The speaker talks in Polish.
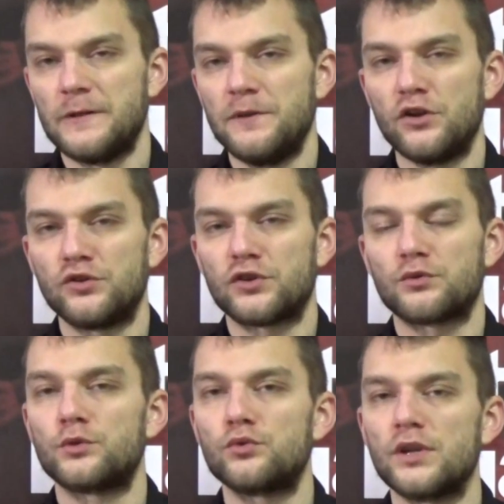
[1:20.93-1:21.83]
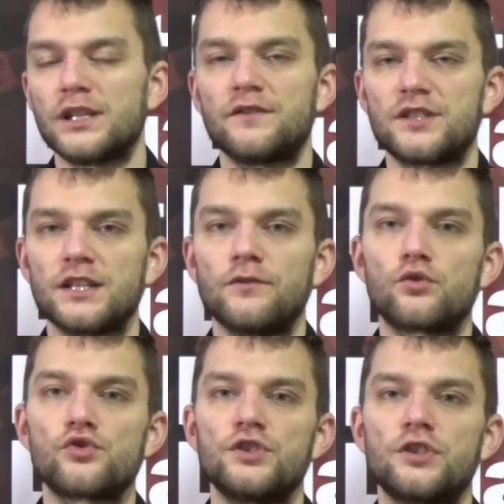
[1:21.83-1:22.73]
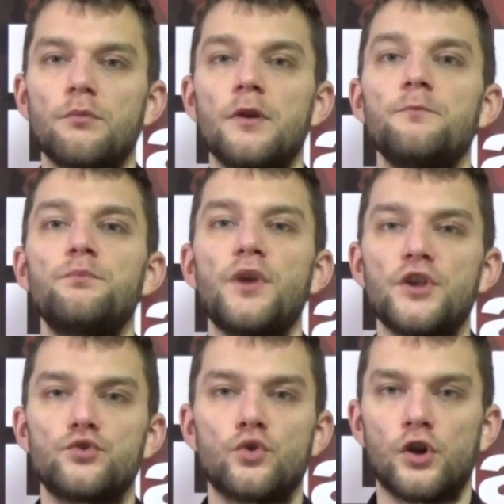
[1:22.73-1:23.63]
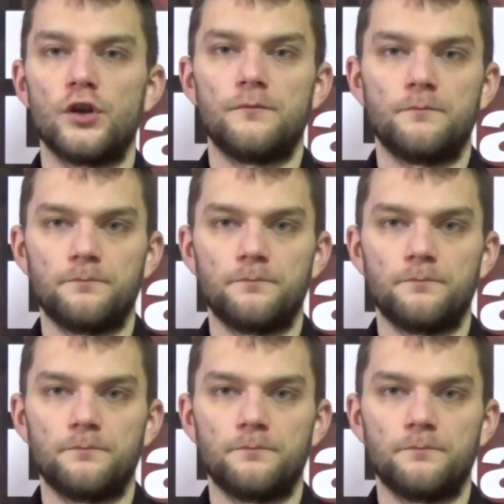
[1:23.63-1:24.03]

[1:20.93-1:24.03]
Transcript: i odniosło drugie zwycięstwo różnicą pięciu goli.